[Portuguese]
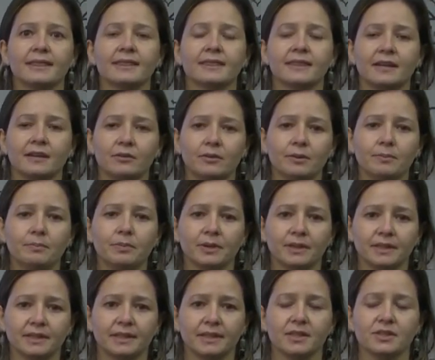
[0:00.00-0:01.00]
tão
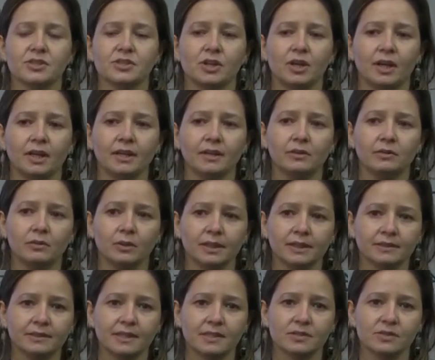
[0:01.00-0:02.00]
importante. Olha
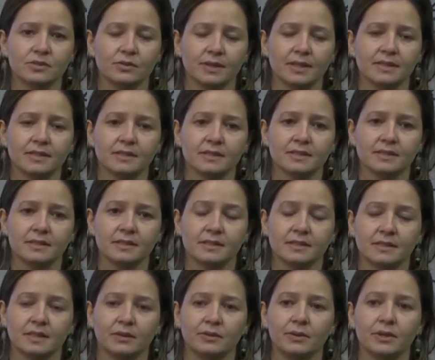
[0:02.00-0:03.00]
quantas coisas
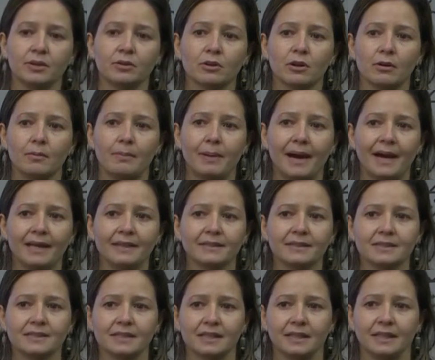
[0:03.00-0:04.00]
estão
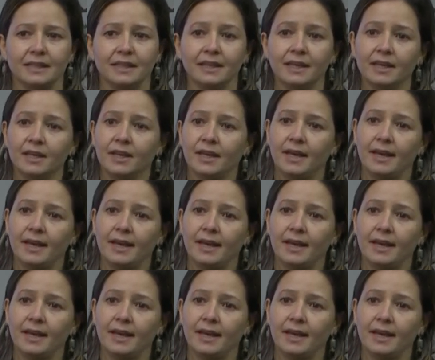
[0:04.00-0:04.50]
englobadas ali.